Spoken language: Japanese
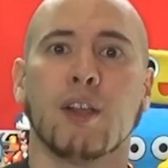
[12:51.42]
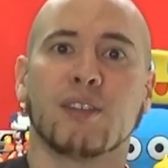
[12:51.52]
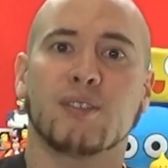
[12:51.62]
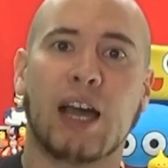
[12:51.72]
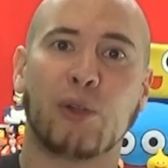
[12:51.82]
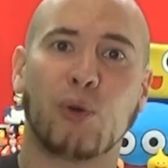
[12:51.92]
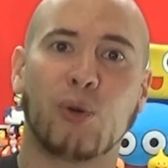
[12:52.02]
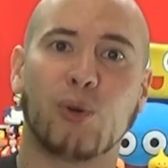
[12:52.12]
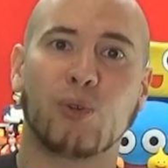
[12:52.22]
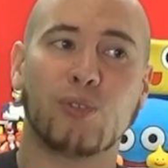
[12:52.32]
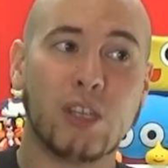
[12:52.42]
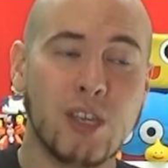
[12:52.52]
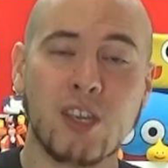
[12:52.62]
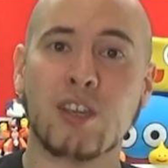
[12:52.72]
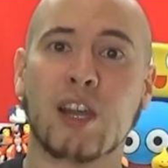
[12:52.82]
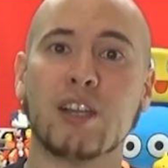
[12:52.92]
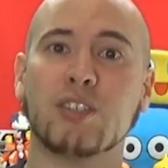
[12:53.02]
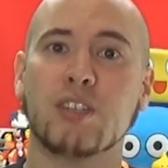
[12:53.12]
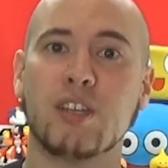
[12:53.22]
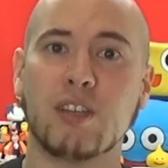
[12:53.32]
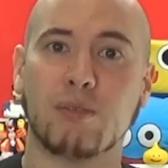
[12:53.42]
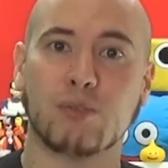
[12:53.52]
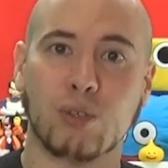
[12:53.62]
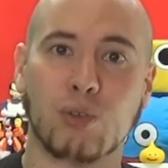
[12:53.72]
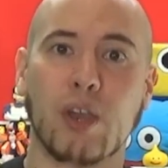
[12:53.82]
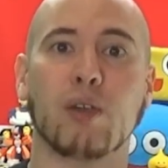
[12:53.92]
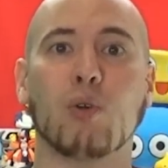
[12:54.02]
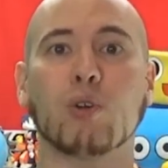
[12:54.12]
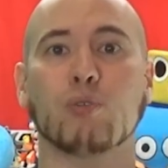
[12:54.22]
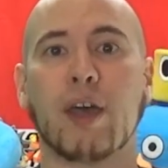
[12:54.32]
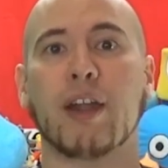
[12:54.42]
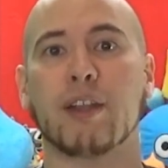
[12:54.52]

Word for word: あのいい感じにちょっと変更を加えられ